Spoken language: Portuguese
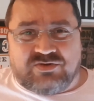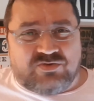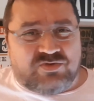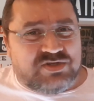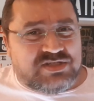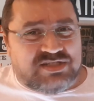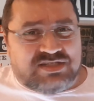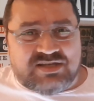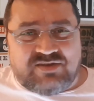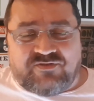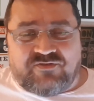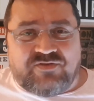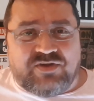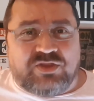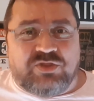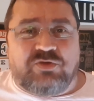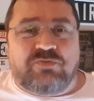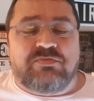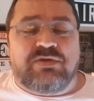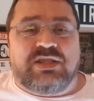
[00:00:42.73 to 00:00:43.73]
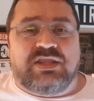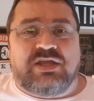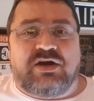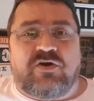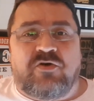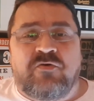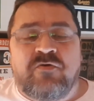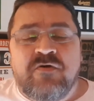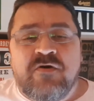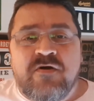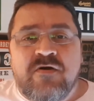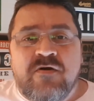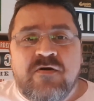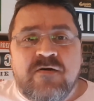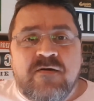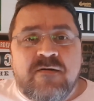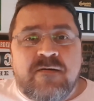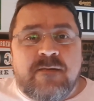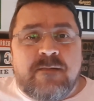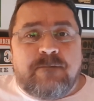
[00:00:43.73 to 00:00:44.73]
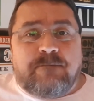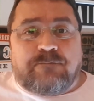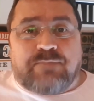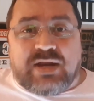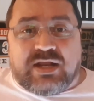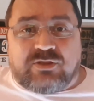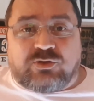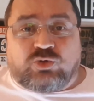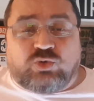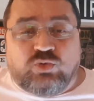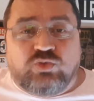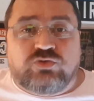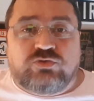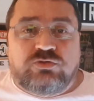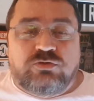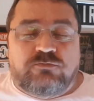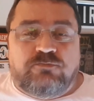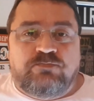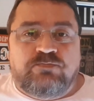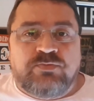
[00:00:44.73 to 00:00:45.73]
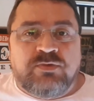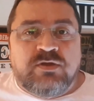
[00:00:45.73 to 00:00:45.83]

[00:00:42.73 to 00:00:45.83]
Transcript: coisa fenomenal para tudo.